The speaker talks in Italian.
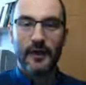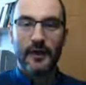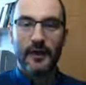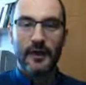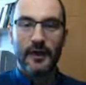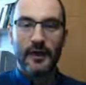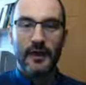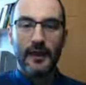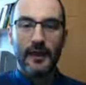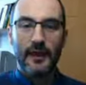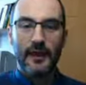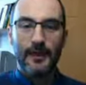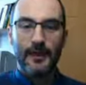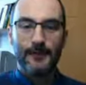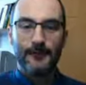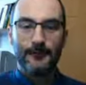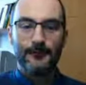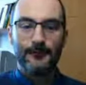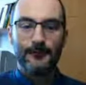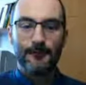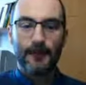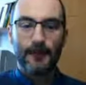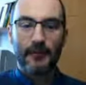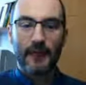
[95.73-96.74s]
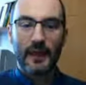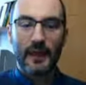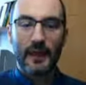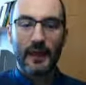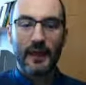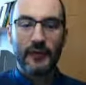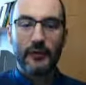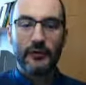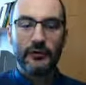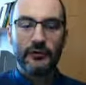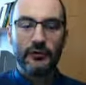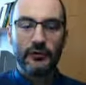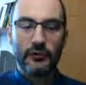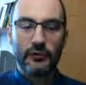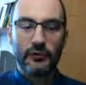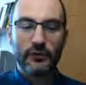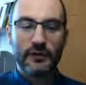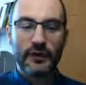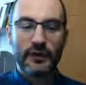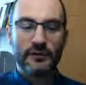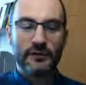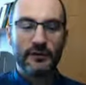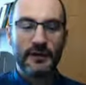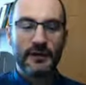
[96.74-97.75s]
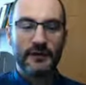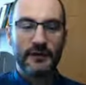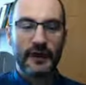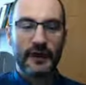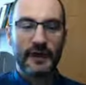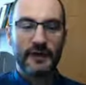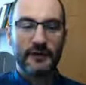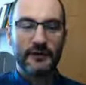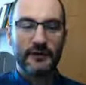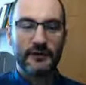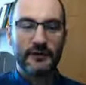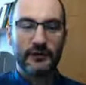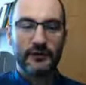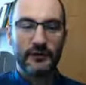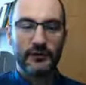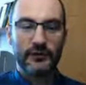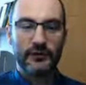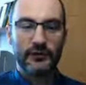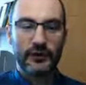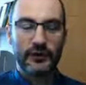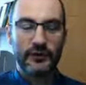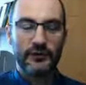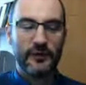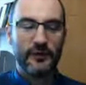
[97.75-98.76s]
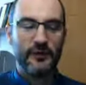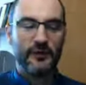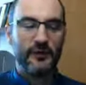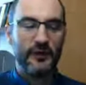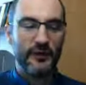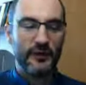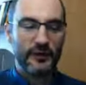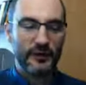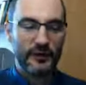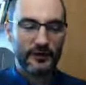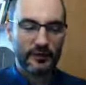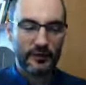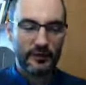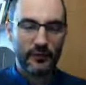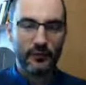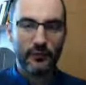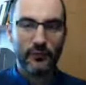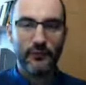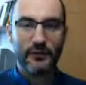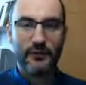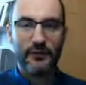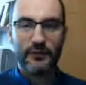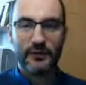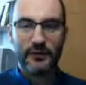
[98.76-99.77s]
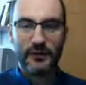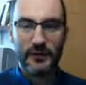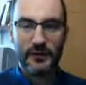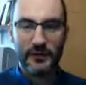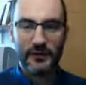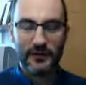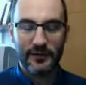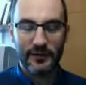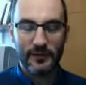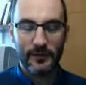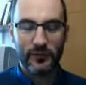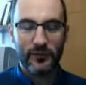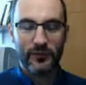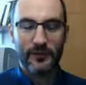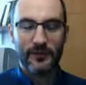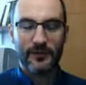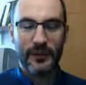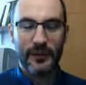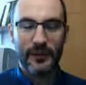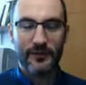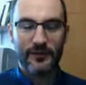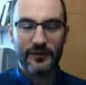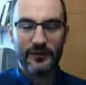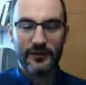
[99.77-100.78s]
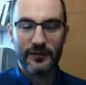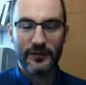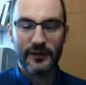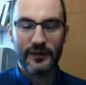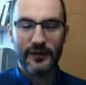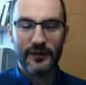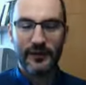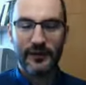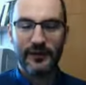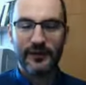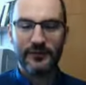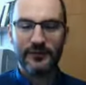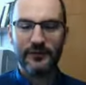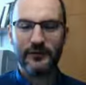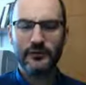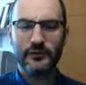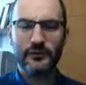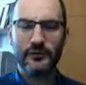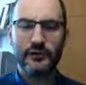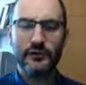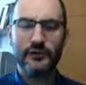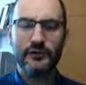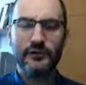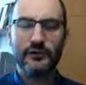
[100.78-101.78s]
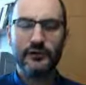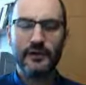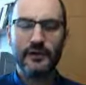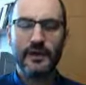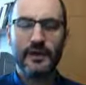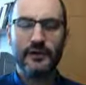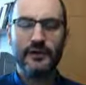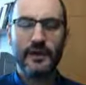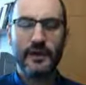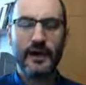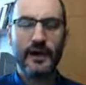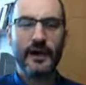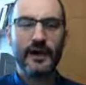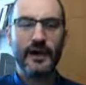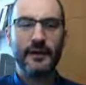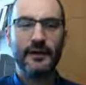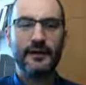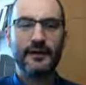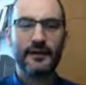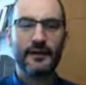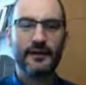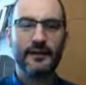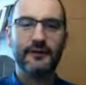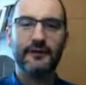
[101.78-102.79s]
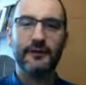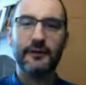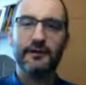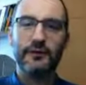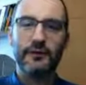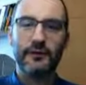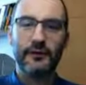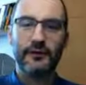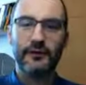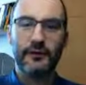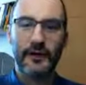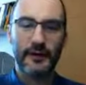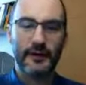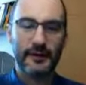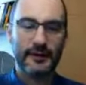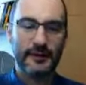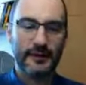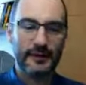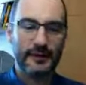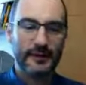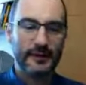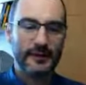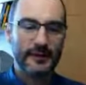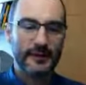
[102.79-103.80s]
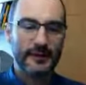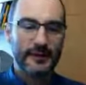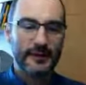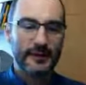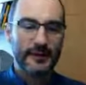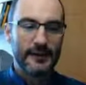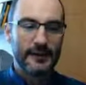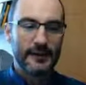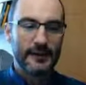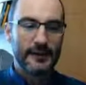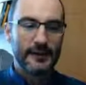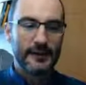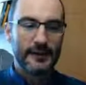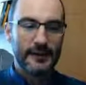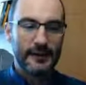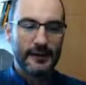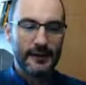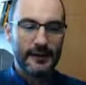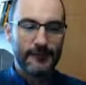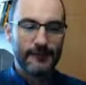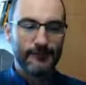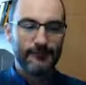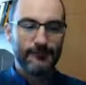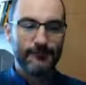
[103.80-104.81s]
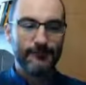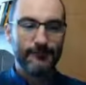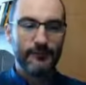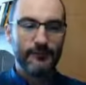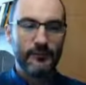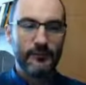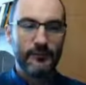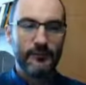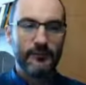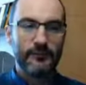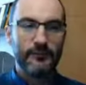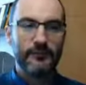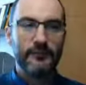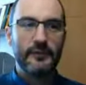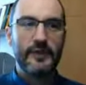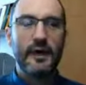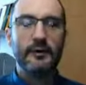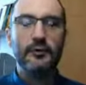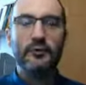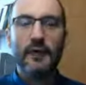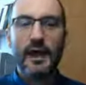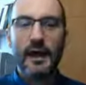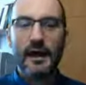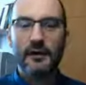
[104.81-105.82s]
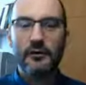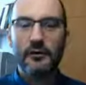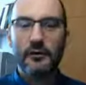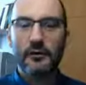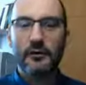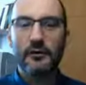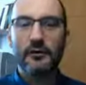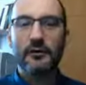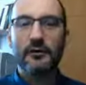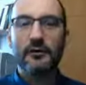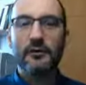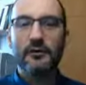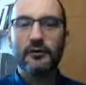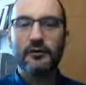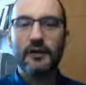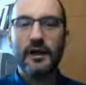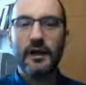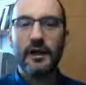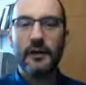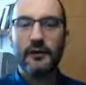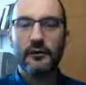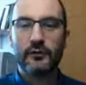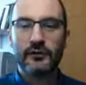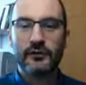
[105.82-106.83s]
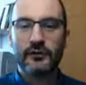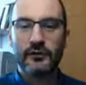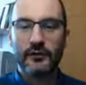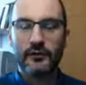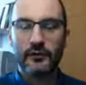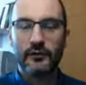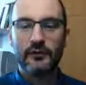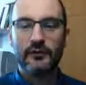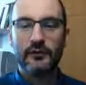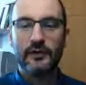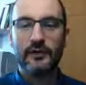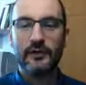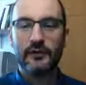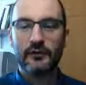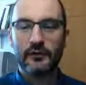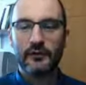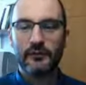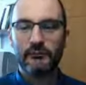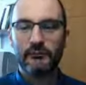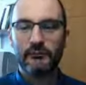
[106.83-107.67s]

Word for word: E, ehm, e, questo non aspettarsi di riuscire a farcela anche se con molta fatica, un po' di pause, è, è stato qualcosa che mi ha eh, fatto riflettere. E, ehm, da un lato, cos'è questa cosa?